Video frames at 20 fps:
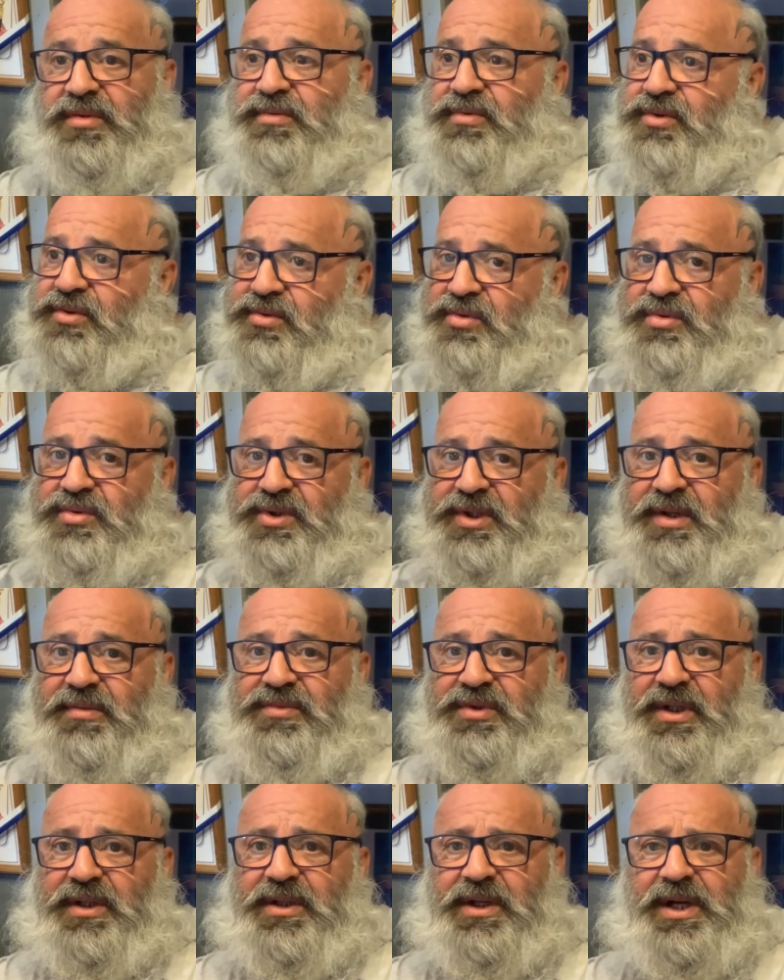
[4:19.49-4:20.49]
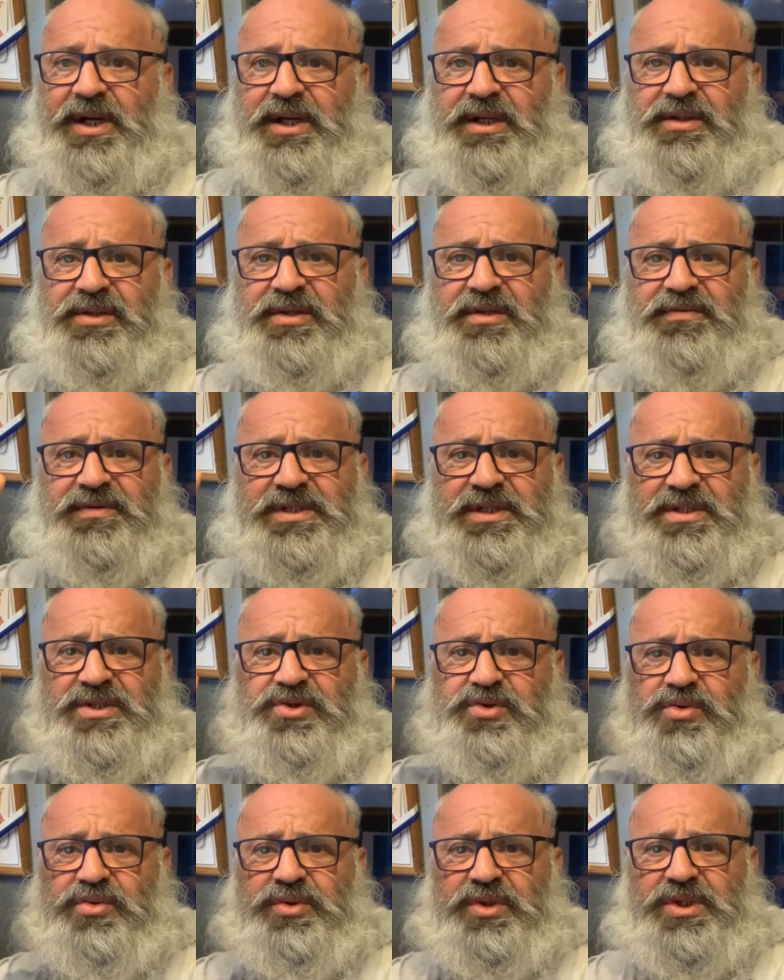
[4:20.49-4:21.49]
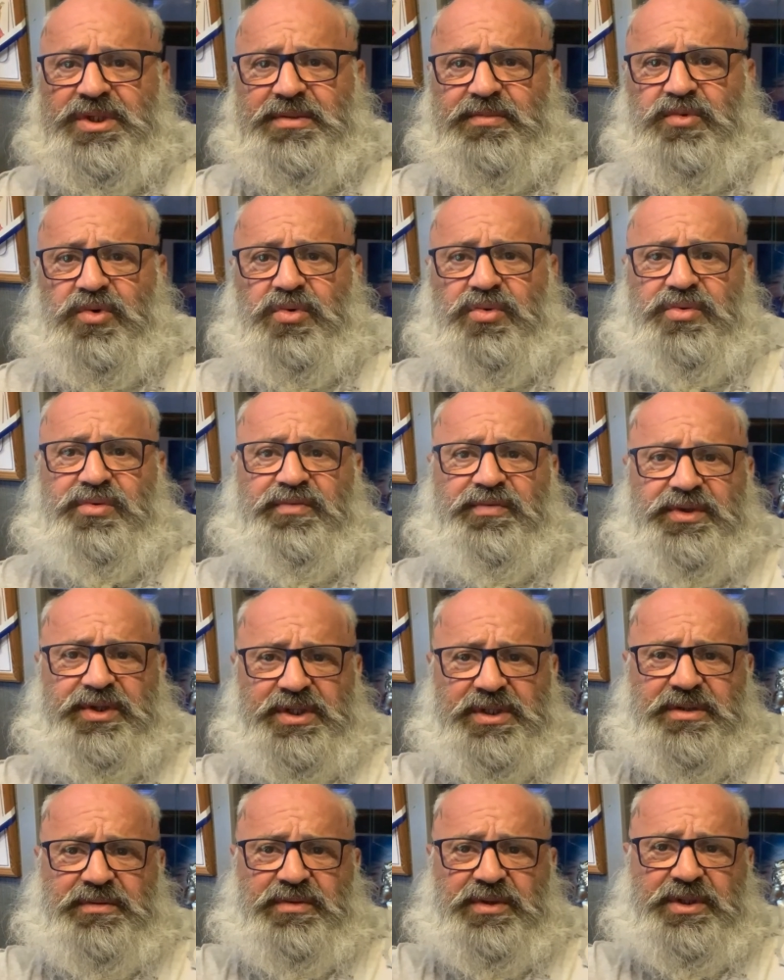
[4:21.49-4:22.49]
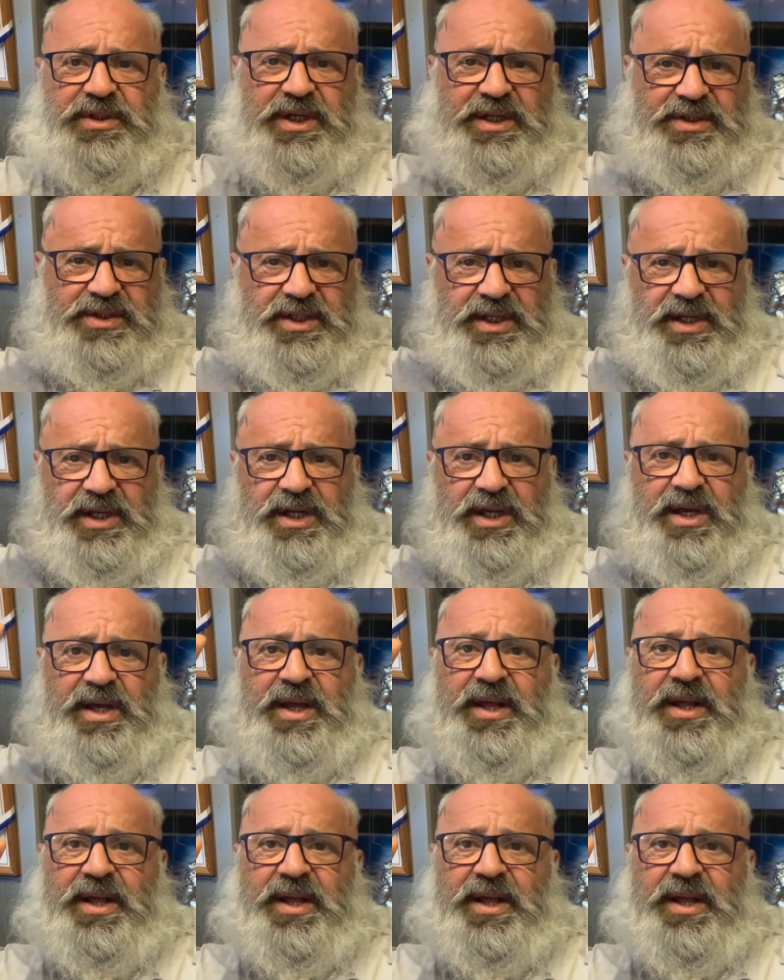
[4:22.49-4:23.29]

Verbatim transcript: вот он там толкает, не все стронги смогут, вот эти вот гантели.